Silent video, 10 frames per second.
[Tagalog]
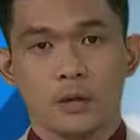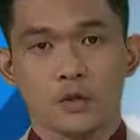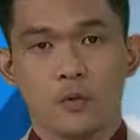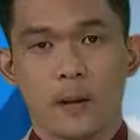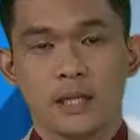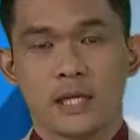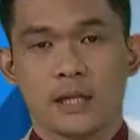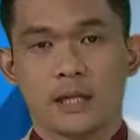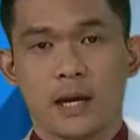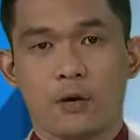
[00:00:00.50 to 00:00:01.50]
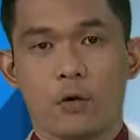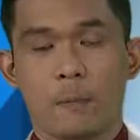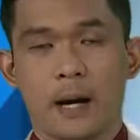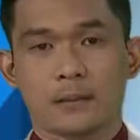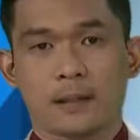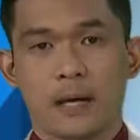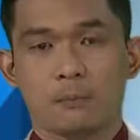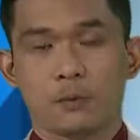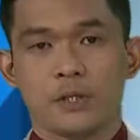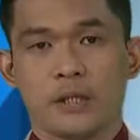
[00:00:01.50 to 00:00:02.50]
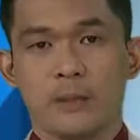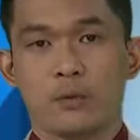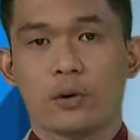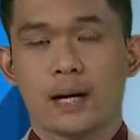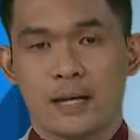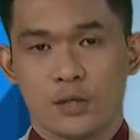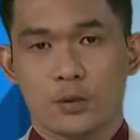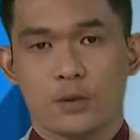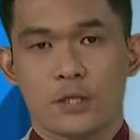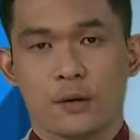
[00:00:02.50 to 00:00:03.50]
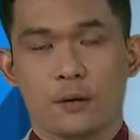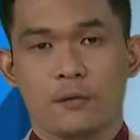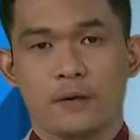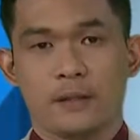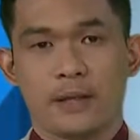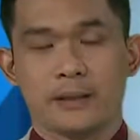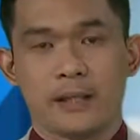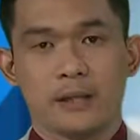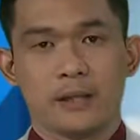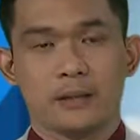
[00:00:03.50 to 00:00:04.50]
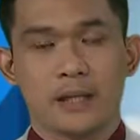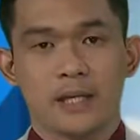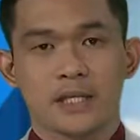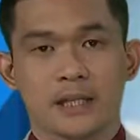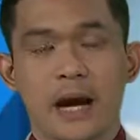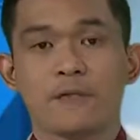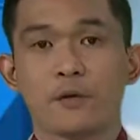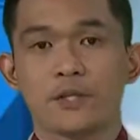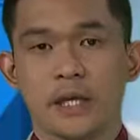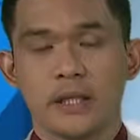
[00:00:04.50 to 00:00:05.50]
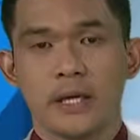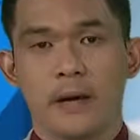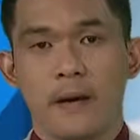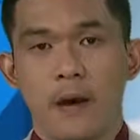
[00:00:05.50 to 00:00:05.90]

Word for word: Subay sa natalang upat ka positibong kaso sa COVID-19 dinhi sa Davao City.